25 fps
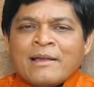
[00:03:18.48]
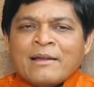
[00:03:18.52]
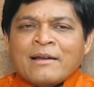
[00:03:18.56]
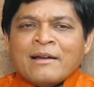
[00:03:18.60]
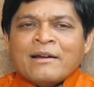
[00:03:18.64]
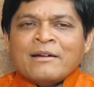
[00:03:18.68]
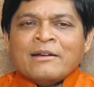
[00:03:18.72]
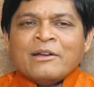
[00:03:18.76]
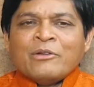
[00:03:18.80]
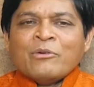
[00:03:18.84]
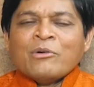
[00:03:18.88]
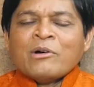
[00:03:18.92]

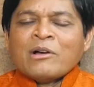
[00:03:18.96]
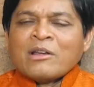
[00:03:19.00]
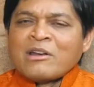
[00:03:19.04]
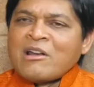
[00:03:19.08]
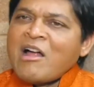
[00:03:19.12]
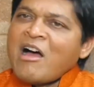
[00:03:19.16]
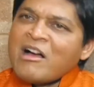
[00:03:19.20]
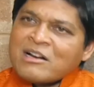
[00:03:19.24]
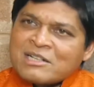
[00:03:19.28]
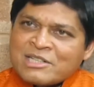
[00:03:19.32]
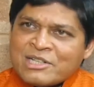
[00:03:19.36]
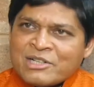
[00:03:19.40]
ఎలా అంటే ఒక
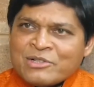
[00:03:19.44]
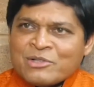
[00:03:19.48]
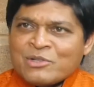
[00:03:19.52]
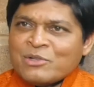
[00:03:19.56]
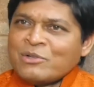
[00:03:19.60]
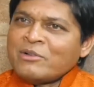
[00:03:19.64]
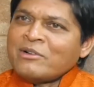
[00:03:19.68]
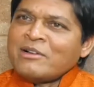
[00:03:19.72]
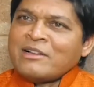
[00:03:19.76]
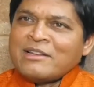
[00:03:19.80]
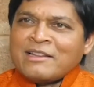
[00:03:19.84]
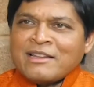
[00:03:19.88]

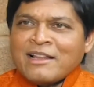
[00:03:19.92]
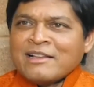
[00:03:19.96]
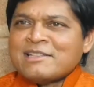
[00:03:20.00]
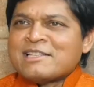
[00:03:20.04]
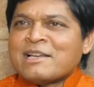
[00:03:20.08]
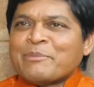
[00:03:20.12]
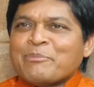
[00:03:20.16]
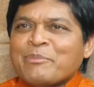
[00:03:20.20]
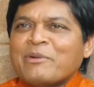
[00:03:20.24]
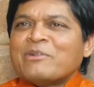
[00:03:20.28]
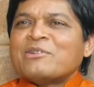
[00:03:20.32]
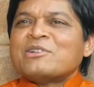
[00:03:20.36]
రాక్షసుల కింద
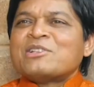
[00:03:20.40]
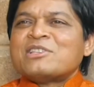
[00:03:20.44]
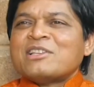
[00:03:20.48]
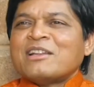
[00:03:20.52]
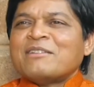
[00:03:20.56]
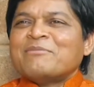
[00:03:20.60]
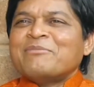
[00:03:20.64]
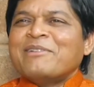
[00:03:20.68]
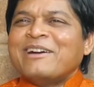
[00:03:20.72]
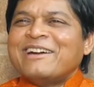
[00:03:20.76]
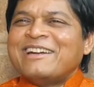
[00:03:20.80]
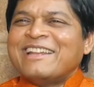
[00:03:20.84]
చెప్పవచ్చు
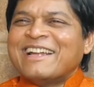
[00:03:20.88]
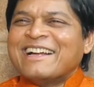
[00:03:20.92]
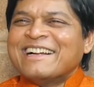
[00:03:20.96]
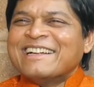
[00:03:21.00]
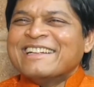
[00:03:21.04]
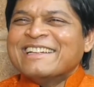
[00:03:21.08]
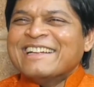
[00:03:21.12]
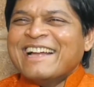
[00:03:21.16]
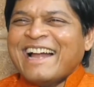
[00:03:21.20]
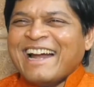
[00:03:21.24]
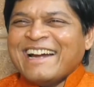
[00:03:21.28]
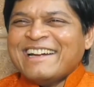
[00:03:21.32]
అనమాట
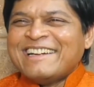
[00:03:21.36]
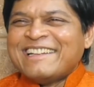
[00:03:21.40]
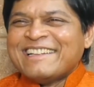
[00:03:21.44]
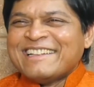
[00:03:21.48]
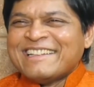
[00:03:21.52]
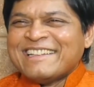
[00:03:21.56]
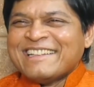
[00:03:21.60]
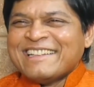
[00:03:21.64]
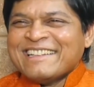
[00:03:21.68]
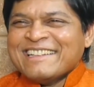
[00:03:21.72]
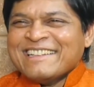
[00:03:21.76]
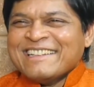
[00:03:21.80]

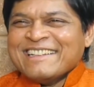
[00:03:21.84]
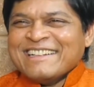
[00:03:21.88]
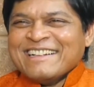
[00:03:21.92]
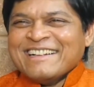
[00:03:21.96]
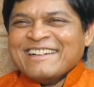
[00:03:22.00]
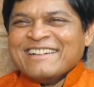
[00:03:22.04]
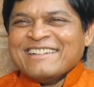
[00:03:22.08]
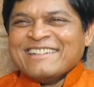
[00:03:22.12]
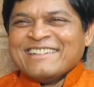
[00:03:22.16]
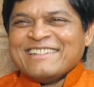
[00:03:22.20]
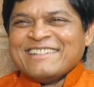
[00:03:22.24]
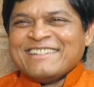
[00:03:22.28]
అంటే
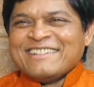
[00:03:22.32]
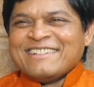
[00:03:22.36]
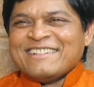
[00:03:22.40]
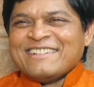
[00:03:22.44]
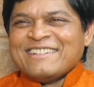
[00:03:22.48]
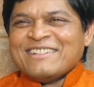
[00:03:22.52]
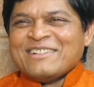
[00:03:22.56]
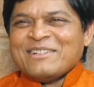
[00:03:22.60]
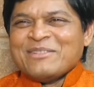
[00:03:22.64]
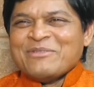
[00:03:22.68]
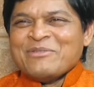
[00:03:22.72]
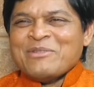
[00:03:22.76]

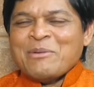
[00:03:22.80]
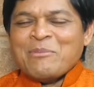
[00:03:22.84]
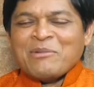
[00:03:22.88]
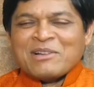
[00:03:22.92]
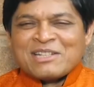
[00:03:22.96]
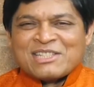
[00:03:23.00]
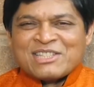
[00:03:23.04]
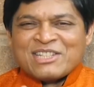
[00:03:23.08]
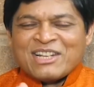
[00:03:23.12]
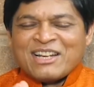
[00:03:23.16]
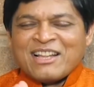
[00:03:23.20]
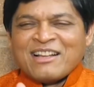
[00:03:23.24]

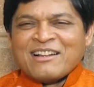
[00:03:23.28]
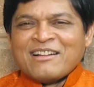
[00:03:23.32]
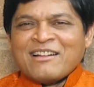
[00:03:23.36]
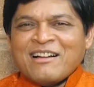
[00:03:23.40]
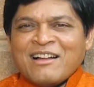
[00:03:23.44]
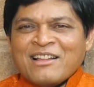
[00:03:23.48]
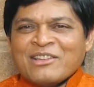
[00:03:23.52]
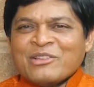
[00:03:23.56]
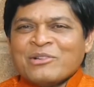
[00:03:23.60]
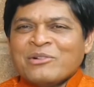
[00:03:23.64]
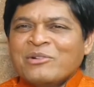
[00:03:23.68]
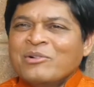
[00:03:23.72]
విమర్శన
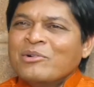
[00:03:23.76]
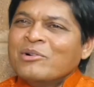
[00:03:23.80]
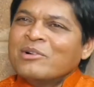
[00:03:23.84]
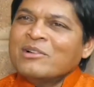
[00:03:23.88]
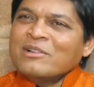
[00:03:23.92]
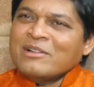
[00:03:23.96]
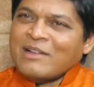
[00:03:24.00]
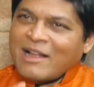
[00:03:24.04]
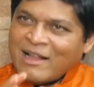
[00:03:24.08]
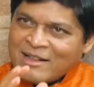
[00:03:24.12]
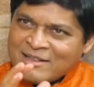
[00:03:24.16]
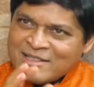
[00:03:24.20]
కాదు
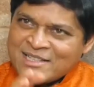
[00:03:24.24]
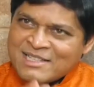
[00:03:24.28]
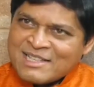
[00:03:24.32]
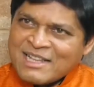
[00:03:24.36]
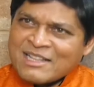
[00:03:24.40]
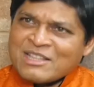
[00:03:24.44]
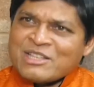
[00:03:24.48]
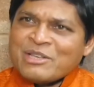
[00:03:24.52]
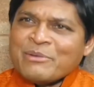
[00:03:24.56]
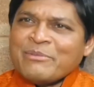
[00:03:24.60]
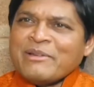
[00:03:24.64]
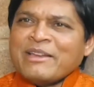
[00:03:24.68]
అది
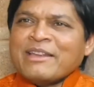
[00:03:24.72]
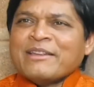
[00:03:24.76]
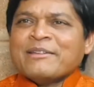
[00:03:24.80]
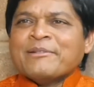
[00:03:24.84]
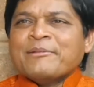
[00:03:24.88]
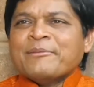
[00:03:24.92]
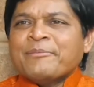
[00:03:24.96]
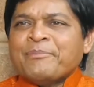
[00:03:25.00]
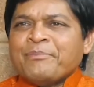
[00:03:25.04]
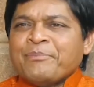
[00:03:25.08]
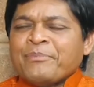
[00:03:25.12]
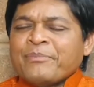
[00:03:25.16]
సత్యమే
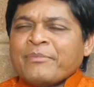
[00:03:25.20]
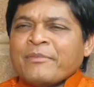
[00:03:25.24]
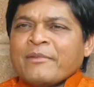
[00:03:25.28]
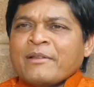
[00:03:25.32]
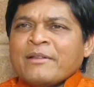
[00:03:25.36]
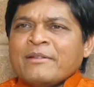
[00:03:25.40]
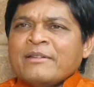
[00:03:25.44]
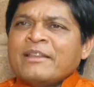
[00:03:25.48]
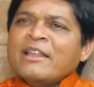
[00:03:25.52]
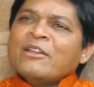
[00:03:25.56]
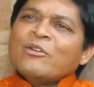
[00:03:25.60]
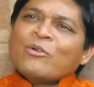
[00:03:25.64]

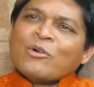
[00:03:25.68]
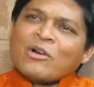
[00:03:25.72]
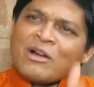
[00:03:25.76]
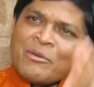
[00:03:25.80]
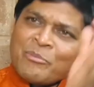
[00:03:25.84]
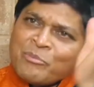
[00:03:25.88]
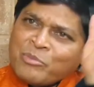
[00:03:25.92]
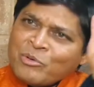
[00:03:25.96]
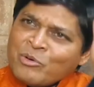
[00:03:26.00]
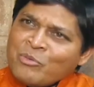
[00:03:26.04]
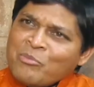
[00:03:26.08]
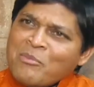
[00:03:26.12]
నేను
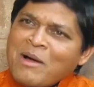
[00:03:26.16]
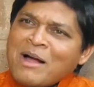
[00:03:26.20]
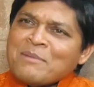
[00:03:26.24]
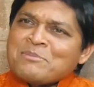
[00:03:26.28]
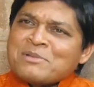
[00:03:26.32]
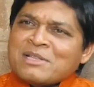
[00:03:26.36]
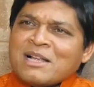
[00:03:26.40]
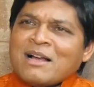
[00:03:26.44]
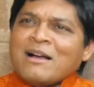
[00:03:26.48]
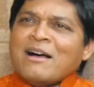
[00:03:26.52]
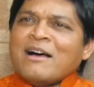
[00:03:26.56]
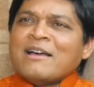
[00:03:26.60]
ఒకప్పుడు
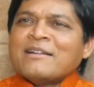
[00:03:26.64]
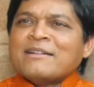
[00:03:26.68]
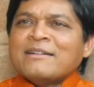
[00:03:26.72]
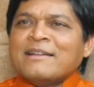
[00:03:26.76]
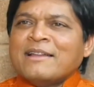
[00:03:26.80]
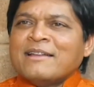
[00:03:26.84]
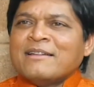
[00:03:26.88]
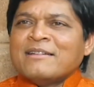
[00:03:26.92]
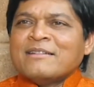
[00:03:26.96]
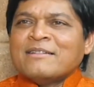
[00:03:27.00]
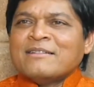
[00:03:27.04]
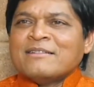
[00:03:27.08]

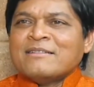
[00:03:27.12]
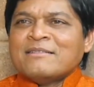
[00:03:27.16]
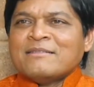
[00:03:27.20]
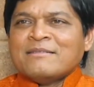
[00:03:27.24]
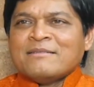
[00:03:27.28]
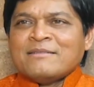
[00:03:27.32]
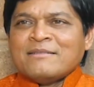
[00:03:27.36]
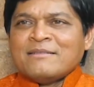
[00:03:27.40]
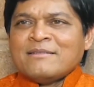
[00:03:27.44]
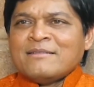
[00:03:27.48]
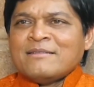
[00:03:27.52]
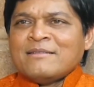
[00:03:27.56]
మాంసాహారిని
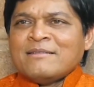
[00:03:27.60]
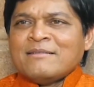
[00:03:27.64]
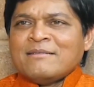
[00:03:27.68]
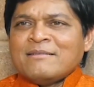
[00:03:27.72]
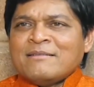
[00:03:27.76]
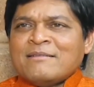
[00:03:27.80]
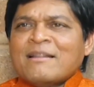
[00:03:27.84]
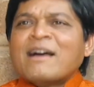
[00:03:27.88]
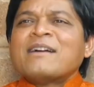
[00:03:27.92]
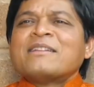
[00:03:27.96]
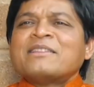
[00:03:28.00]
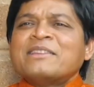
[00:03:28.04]

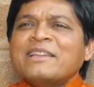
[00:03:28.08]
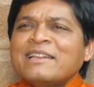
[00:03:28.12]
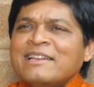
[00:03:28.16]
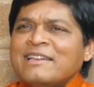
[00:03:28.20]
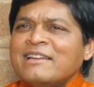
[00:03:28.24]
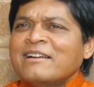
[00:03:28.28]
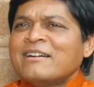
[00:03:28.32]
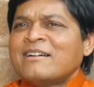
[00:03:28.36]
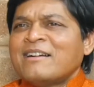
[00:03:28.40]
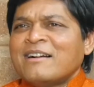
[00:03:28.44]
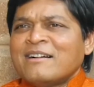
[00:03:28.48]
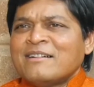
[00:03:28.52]
నాకు
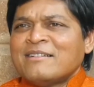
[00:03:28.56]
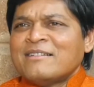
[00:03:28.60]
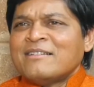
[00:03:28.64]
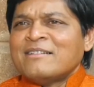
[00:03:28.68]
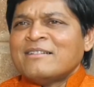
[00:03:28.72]
తెలియక